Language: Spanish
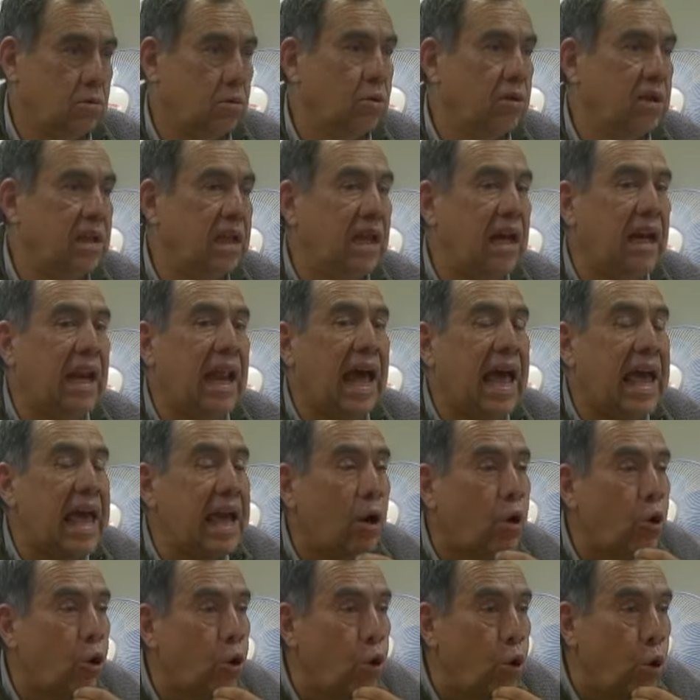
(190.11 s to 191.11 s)
donde la
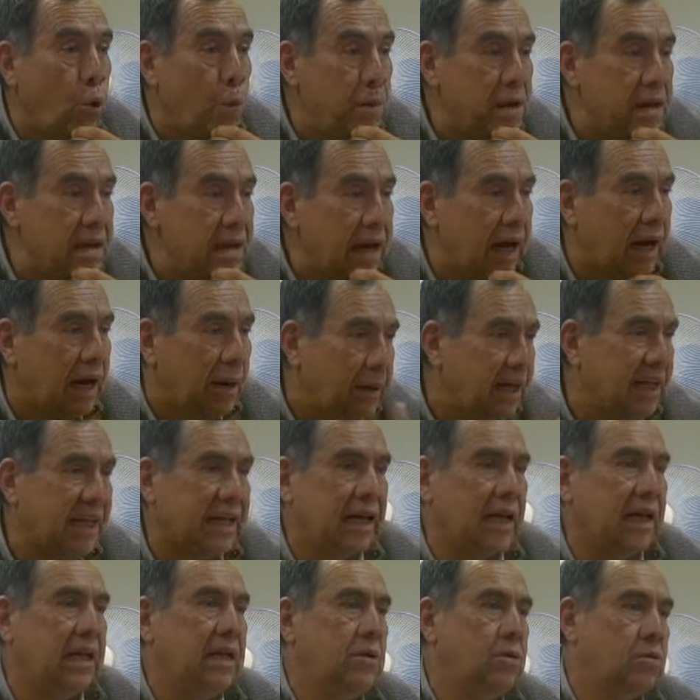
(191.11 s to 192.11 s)
economía la
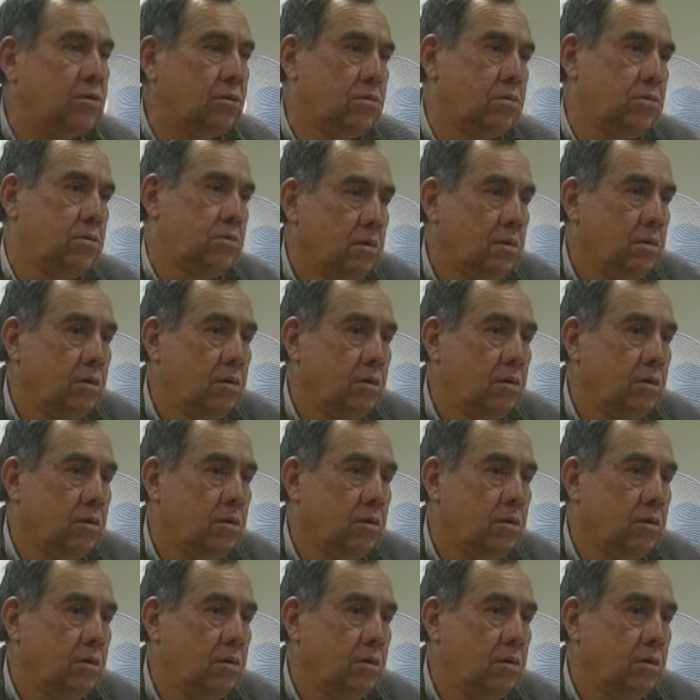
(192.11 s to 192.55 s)
manejan ellos.